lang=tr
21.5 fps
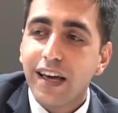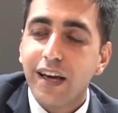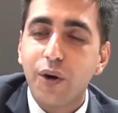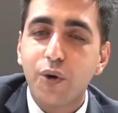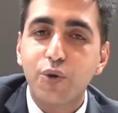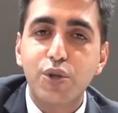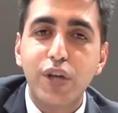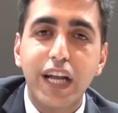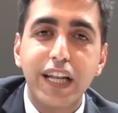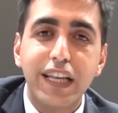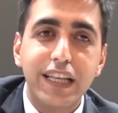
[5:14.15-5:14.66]
E,
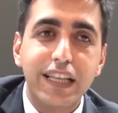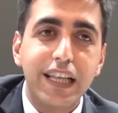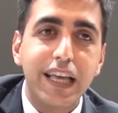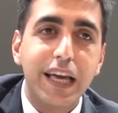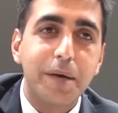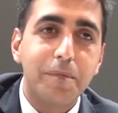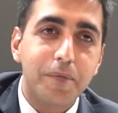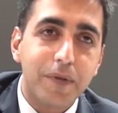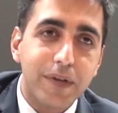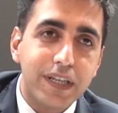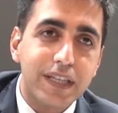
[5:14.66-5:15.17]

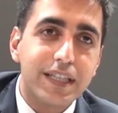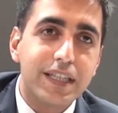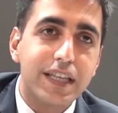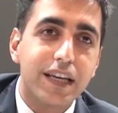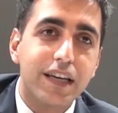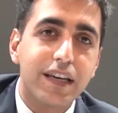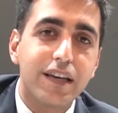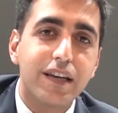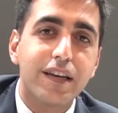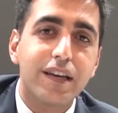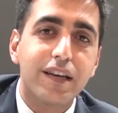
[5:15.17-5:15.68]
özellikle hepinizi
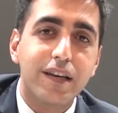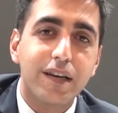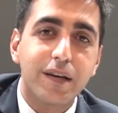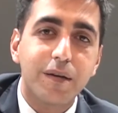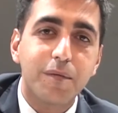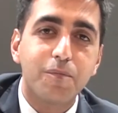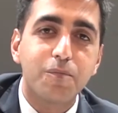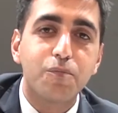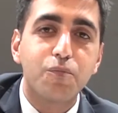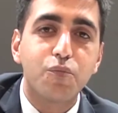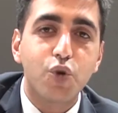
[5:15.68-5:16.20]

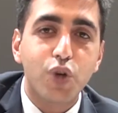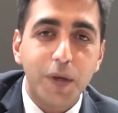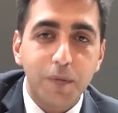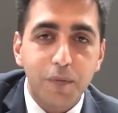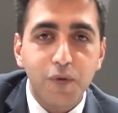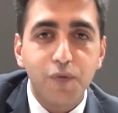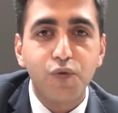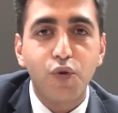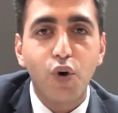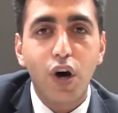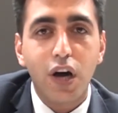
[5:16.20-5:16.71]
e, bu
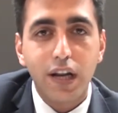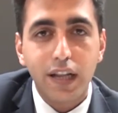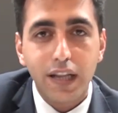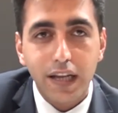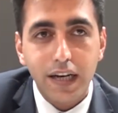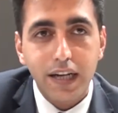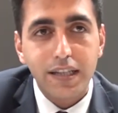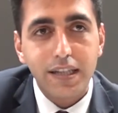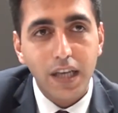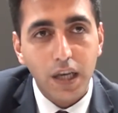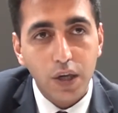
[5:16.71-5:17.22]
gibi
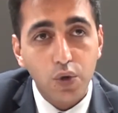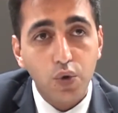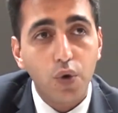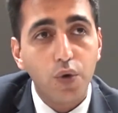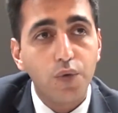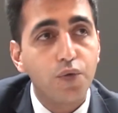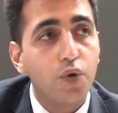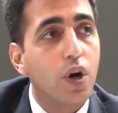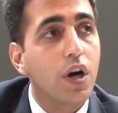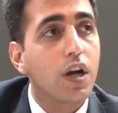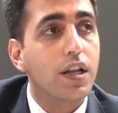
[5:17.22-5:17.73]
fuarlara, sektör
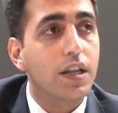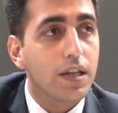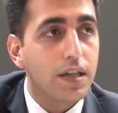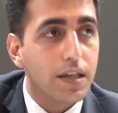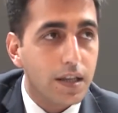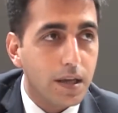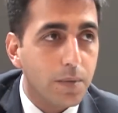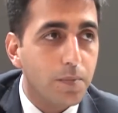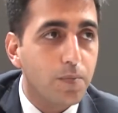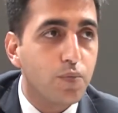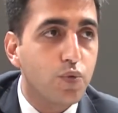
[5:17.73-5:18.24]

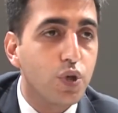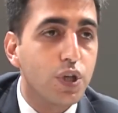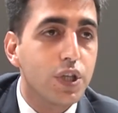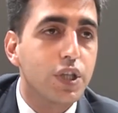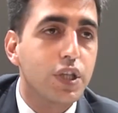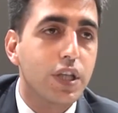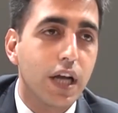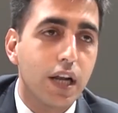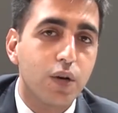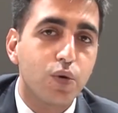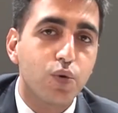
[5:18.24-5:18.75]
fuarlarına, bu
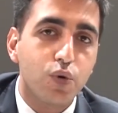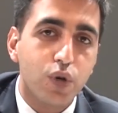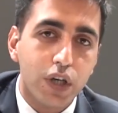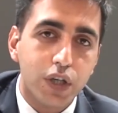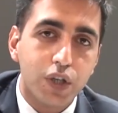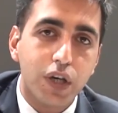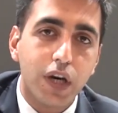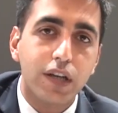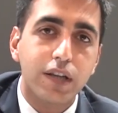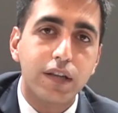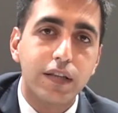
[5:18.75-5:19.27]
işlerle
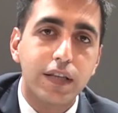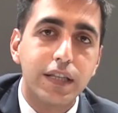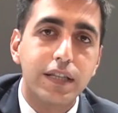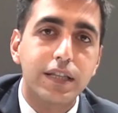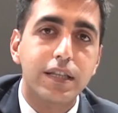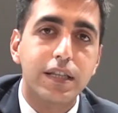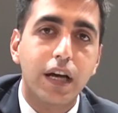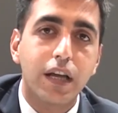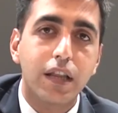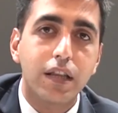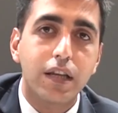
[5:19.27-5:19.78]
uğraşan
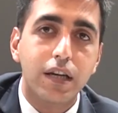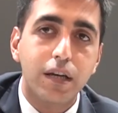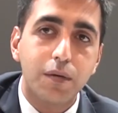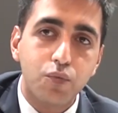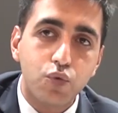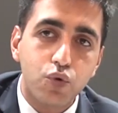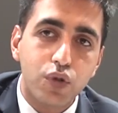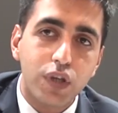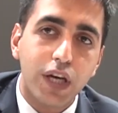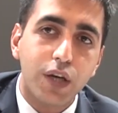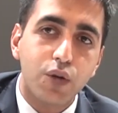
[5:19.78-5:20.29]

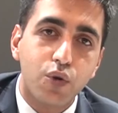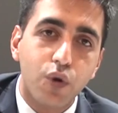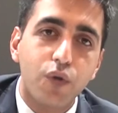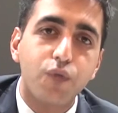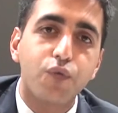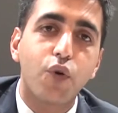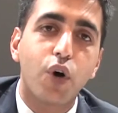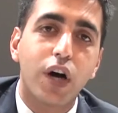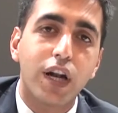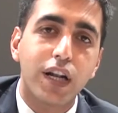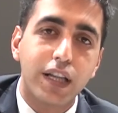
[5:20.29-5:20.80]
insanları bu sektör
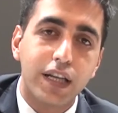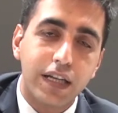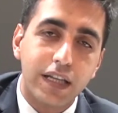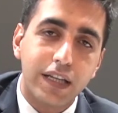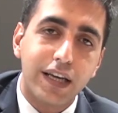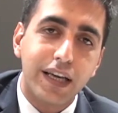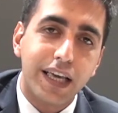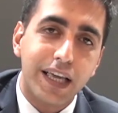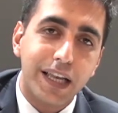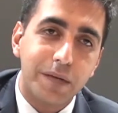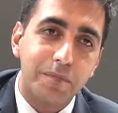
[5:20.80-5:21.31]

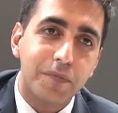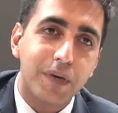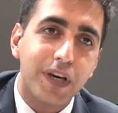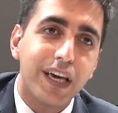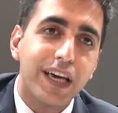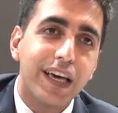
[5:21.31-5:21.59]
fuarlarına gelip